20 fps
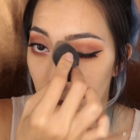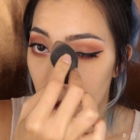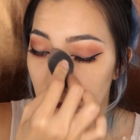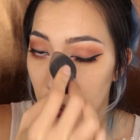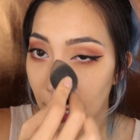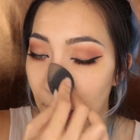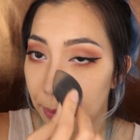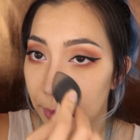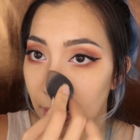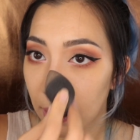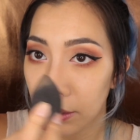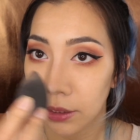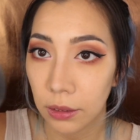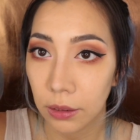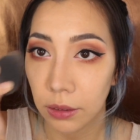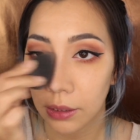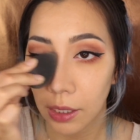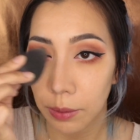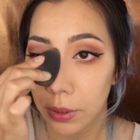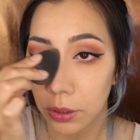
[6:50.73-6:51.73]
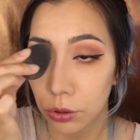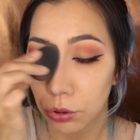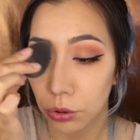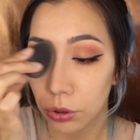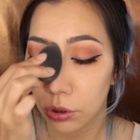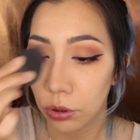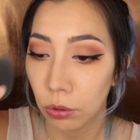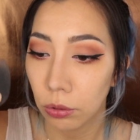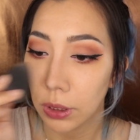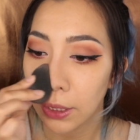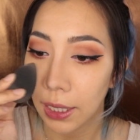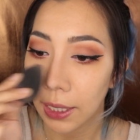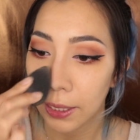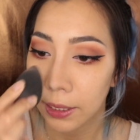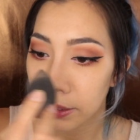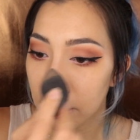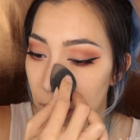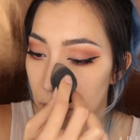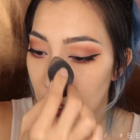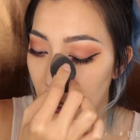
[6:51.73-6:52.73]
这海绵蛋可能上面就是有你刚
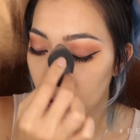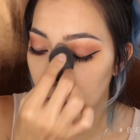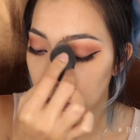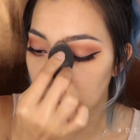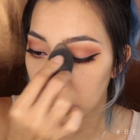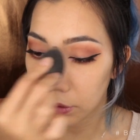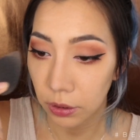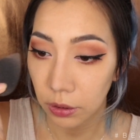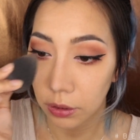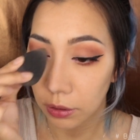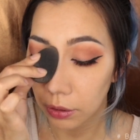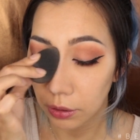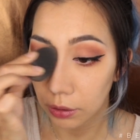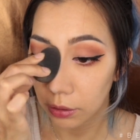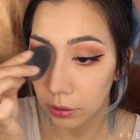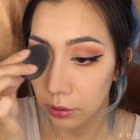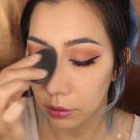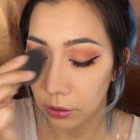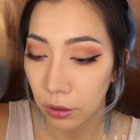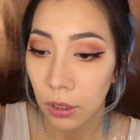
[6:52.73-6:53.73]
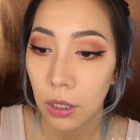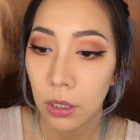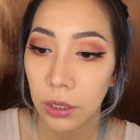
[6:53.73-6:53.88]
刚在上粉底的颜色，